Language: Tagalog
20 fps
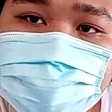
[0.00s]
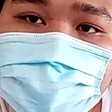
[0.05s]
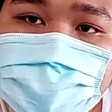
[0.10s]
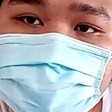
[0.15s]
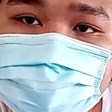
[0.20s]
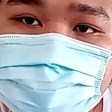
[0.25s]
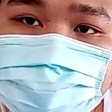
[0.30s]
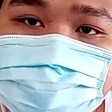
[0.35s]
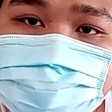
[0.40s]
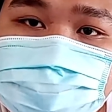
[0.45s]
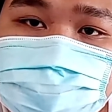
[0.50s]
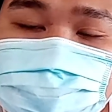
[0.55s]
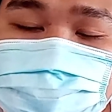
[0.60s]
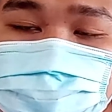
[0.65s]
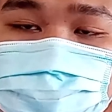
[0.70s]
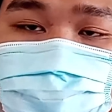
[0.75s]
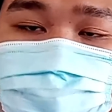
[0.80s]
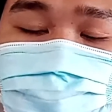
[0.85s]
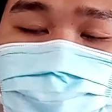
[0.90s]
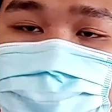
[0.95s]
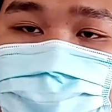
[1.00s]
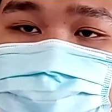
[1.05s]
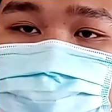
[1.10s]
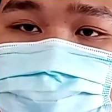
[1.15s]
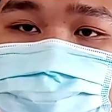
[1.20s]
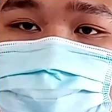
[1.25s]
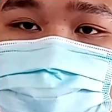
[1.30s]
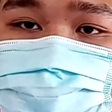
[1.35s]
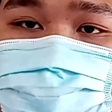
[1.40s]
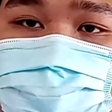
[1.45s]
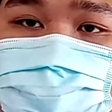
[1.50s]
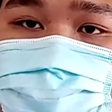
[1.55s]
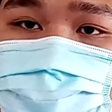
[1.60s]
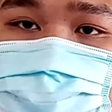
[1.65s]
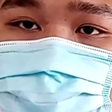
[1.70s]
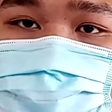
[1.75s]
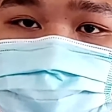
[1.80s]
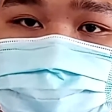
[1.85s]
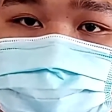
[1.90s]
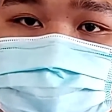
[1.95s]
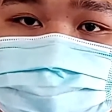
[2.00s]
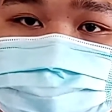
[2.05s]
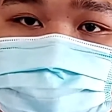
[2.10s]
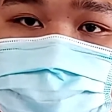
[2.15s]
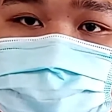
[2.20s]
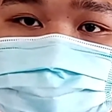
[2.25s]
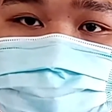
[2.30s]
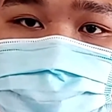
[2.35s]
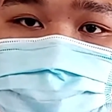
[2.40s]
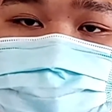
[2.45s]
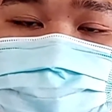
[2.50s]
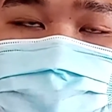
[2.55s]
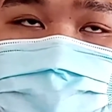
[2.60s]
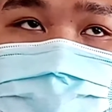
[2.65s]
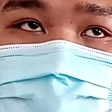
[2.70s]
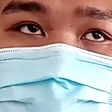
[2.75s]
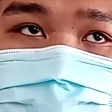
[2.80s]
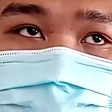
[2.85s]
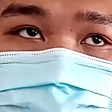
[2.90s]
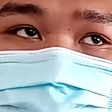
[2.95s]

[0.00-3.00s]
encephalitis. Hindi pala siya psychiatric problem,